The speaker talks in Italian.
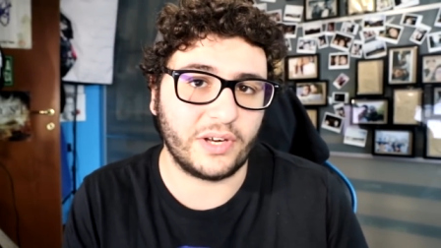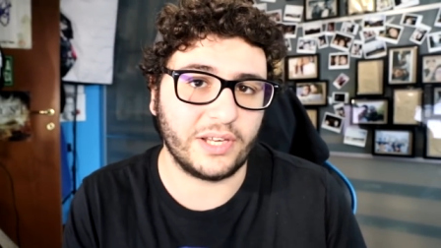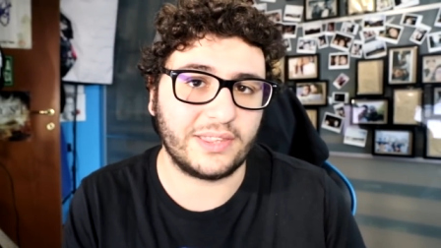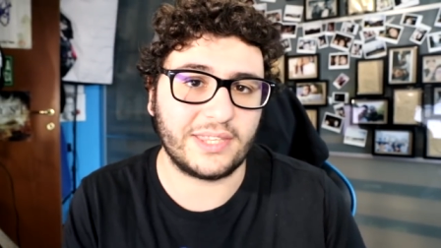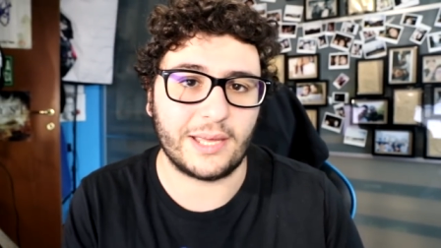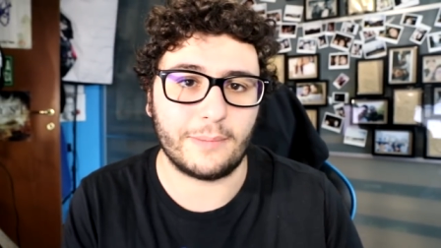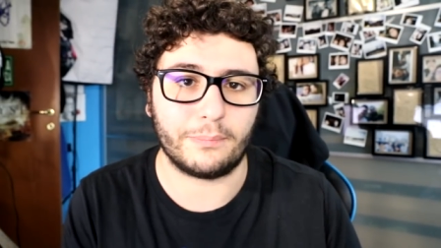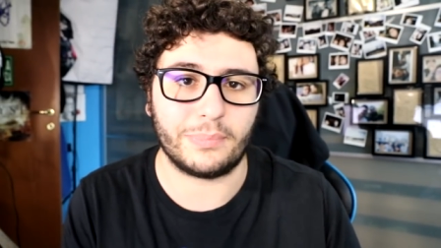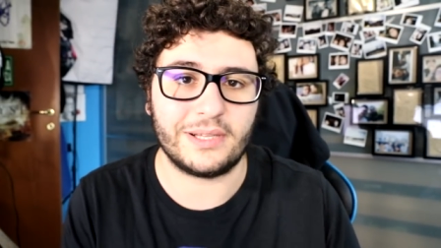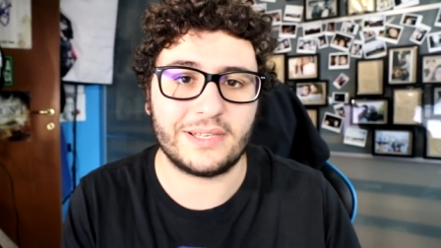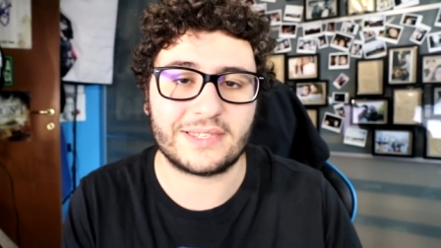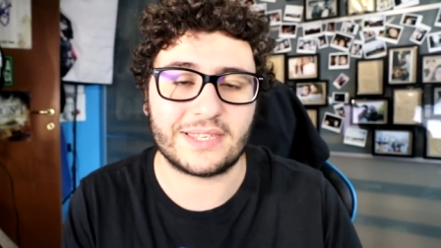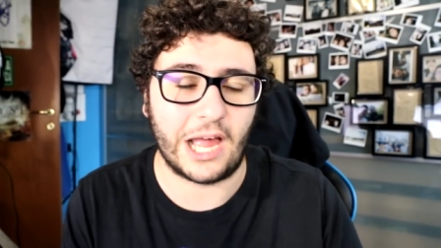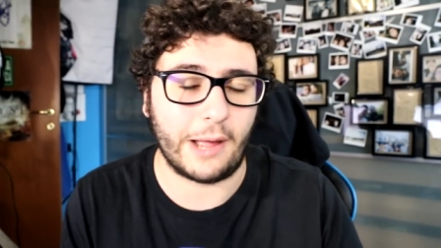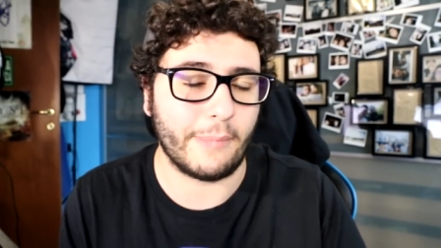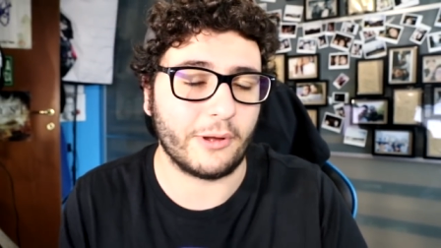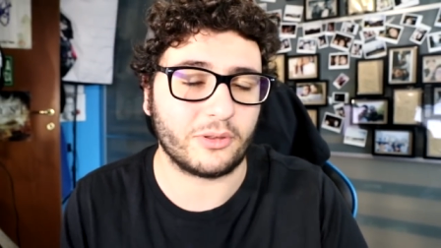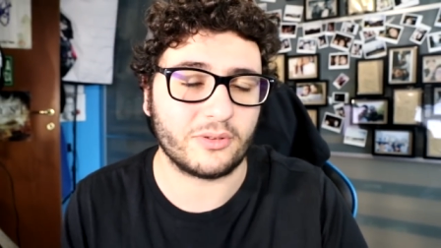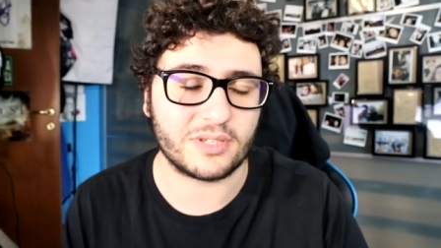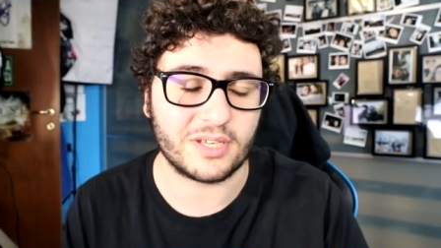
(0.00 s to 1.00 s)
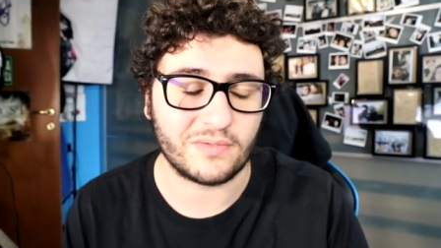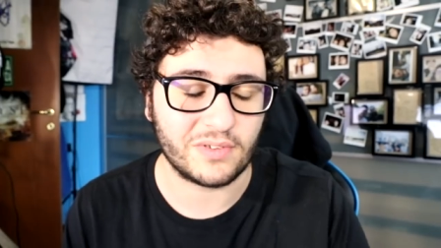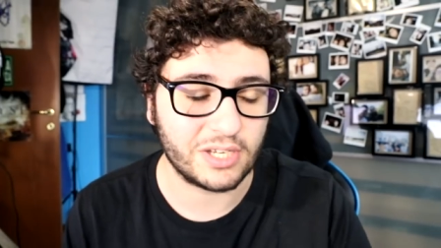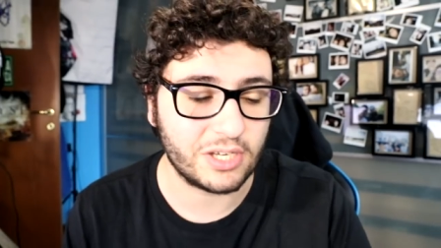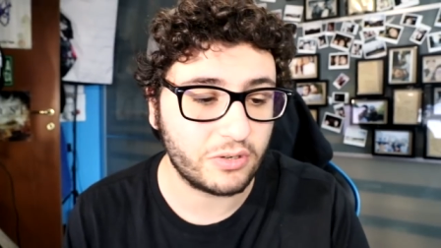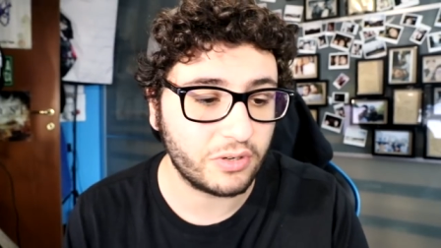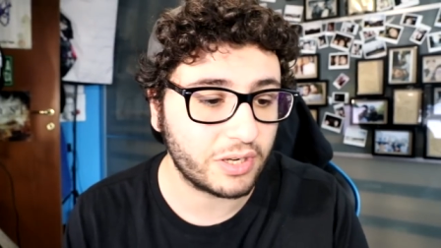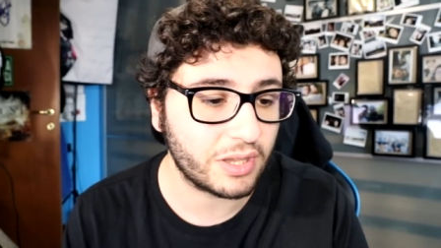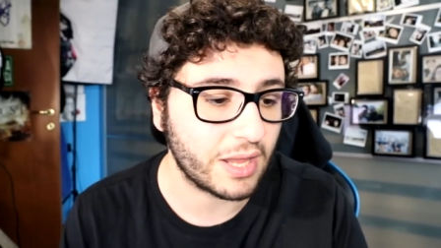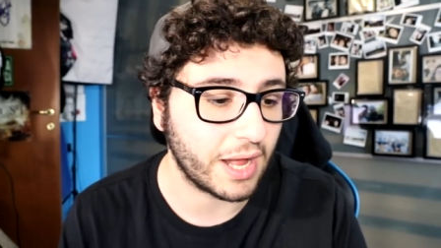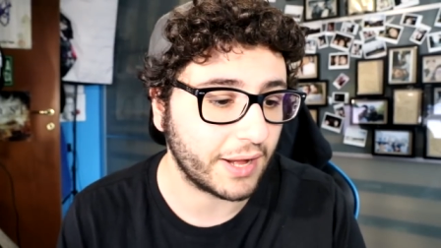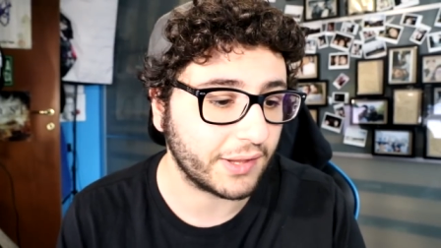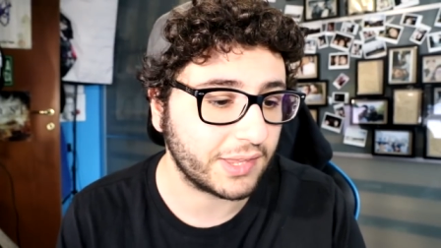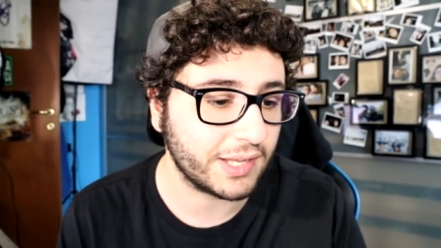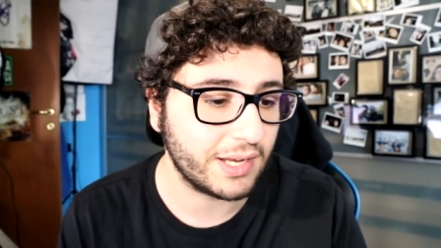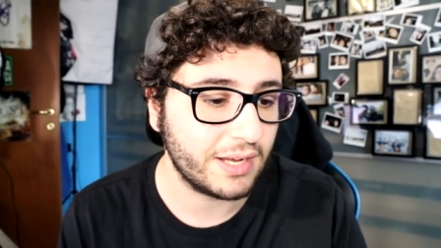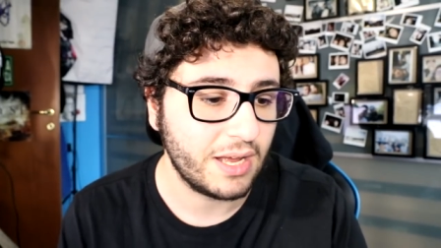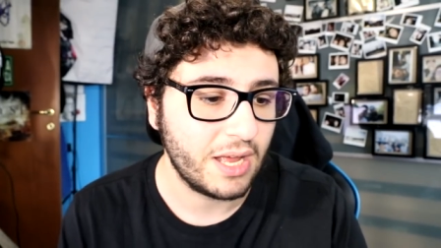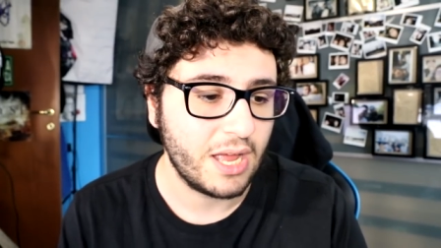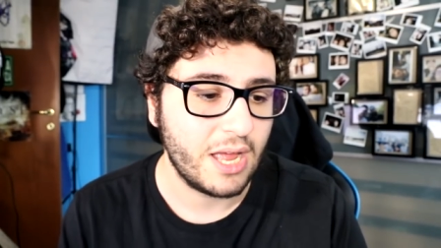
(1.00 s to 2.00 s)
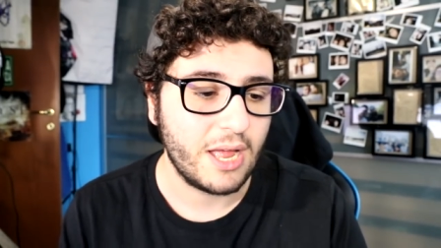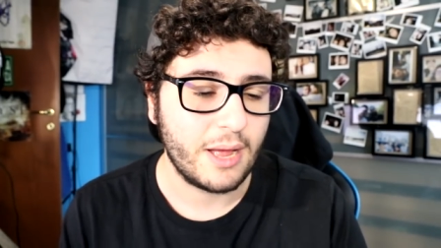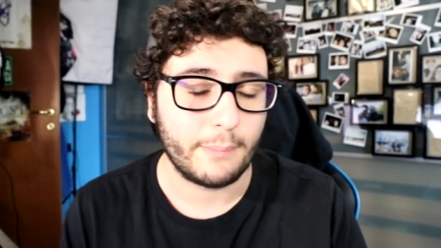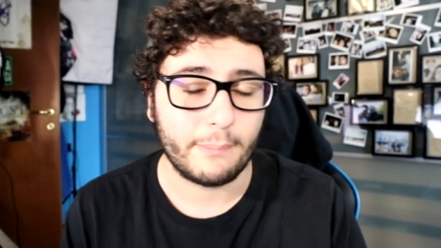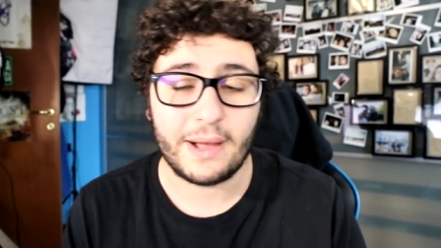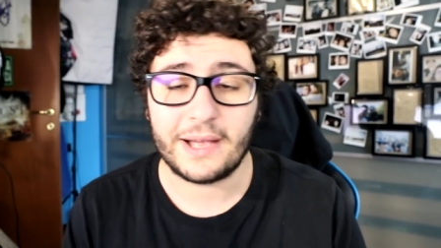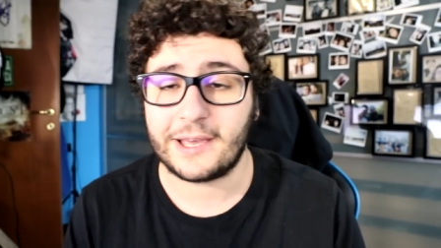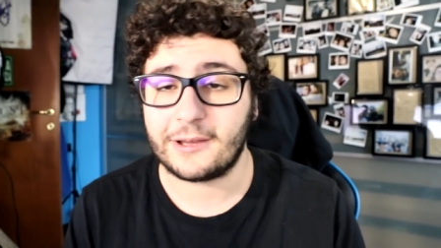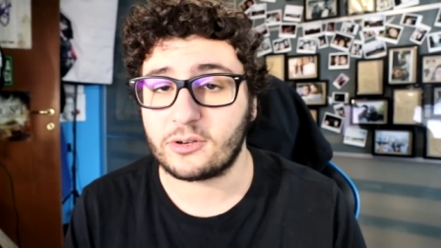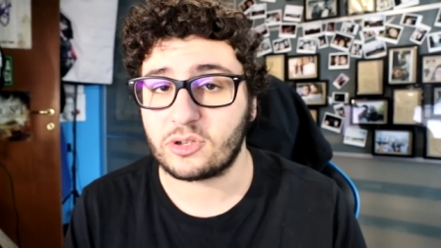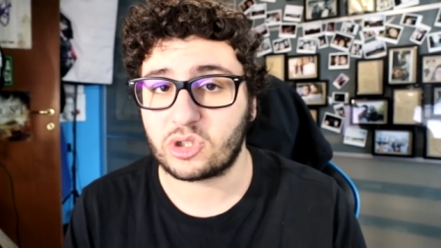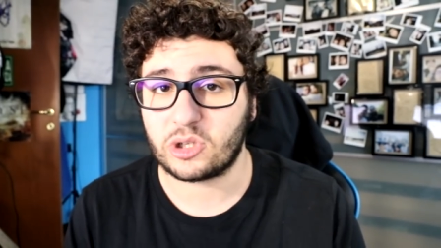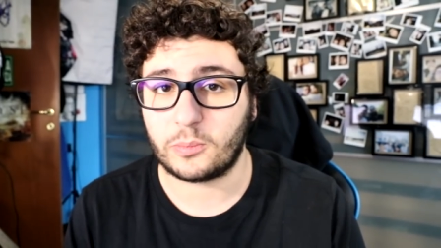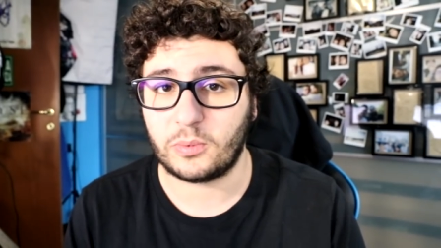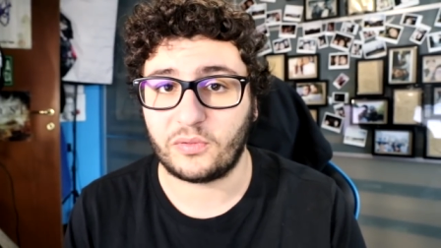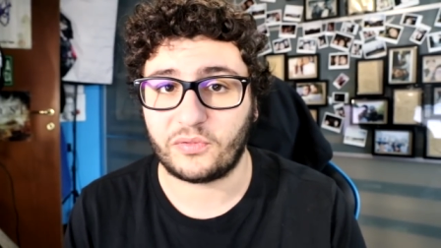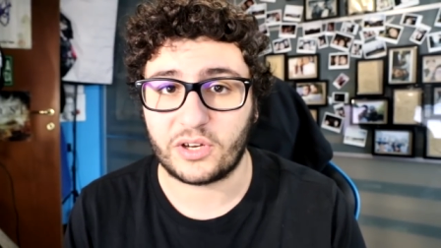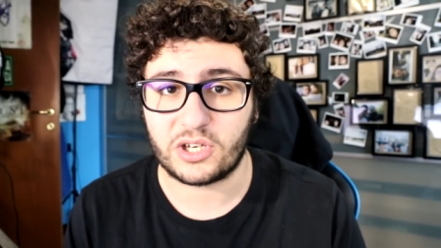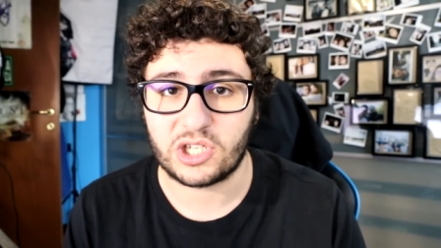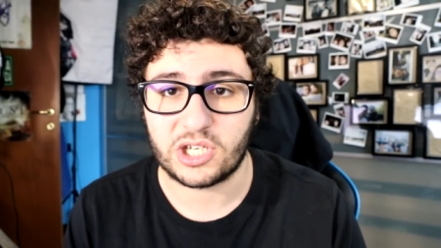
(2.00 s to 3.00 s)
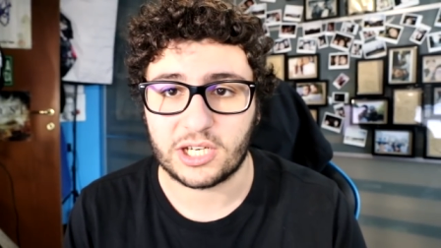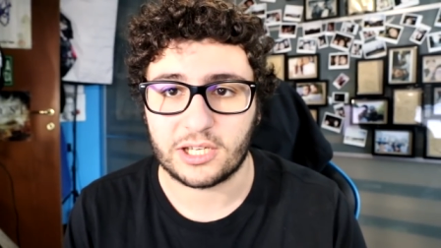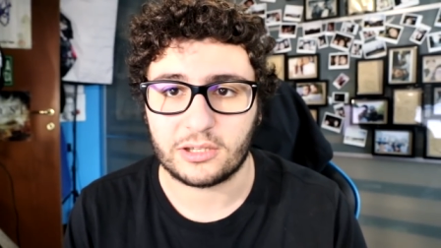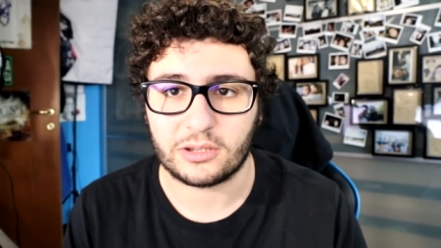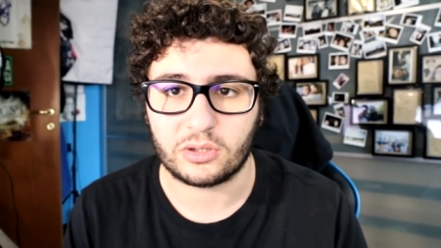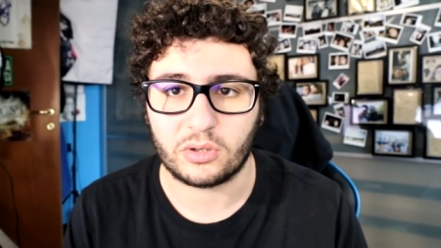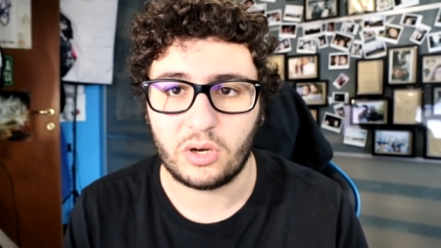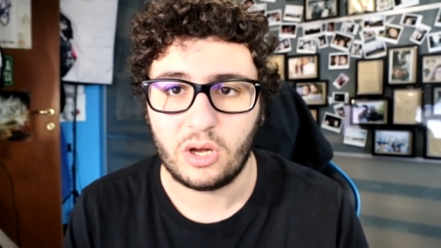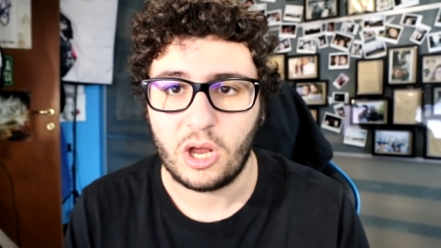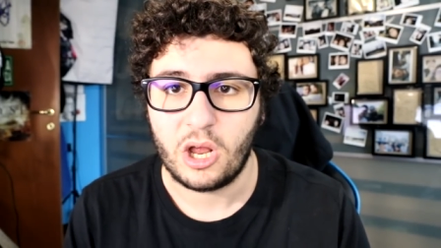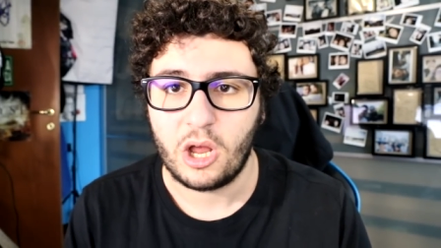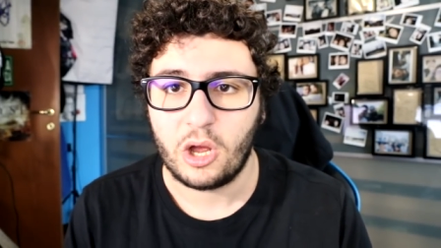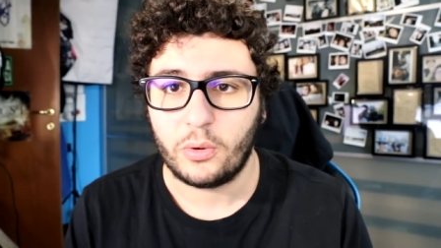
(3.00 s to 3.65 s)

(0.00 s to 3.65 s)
ai tempi il sabato se vi ricordate, ma che non sto più facendo.